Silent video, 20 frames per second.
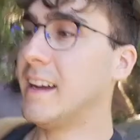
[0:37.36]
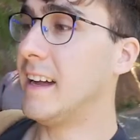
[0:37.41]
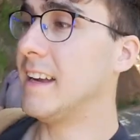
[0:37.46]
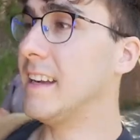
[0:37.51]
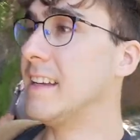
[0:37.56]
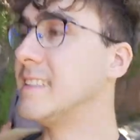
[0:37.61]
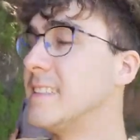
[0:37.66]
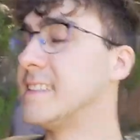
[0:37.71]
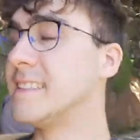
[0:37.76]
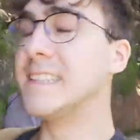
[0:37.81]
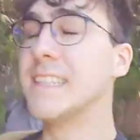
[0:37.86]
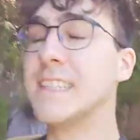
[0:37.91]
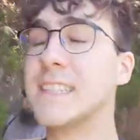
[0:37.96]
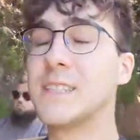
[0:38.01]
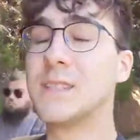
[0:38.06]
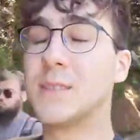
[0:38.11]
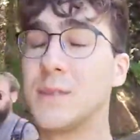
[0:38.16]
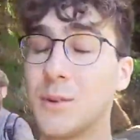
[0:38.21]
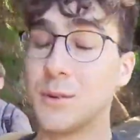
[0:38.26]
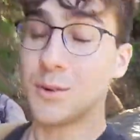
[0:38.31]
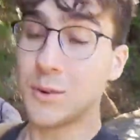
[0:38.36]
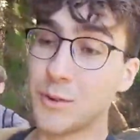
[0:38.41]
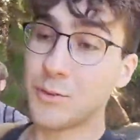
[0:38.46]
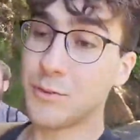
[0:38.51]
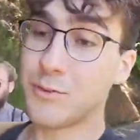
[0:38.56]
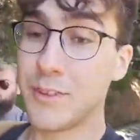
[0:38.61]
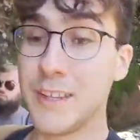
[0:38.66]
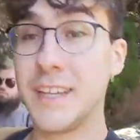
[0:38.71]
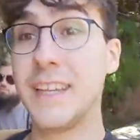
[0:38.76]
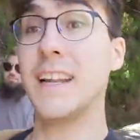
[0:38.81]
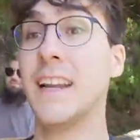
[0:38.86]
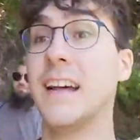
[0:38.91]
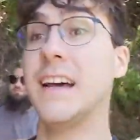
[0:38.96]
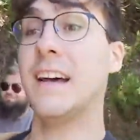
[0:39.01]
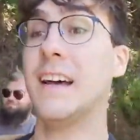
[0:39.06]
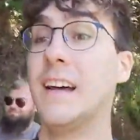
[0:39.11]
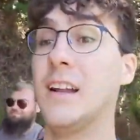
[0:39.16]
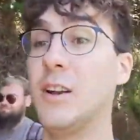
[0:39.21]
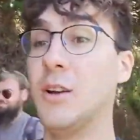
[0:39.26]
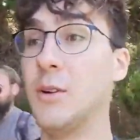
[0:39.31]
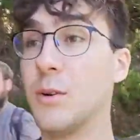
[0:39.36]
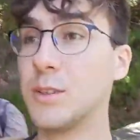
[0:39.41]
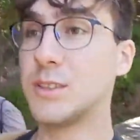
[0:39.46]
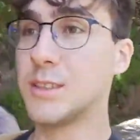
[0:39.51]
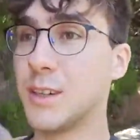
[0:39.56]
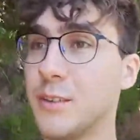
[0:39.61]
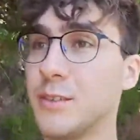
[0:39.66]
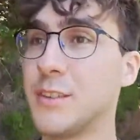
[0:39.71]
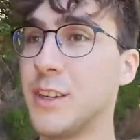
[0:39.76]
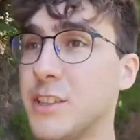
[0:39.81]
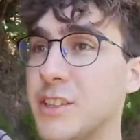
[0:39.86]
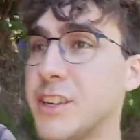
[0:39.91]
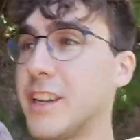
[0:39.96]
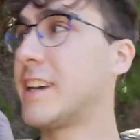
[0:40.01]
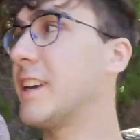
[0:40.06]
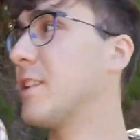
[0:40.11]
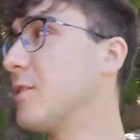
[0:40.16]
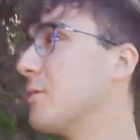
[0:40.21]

Alter, es ist so viel los auf der Strecke.